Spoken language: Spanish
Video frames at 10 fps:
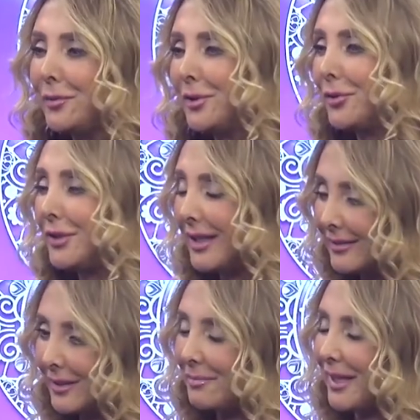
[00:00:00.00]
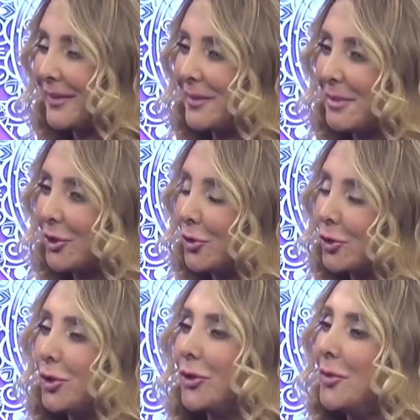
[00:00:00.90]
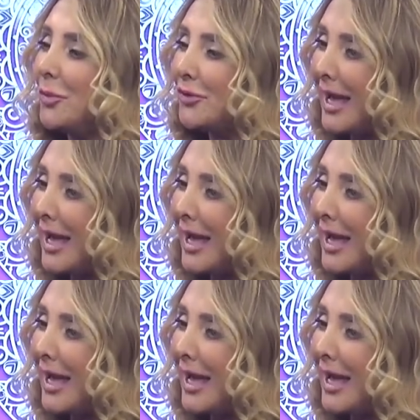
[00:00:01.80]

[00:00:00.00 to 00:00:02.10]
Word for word: y sobre todo en antienvejecimiento. Doctor, ¿cómo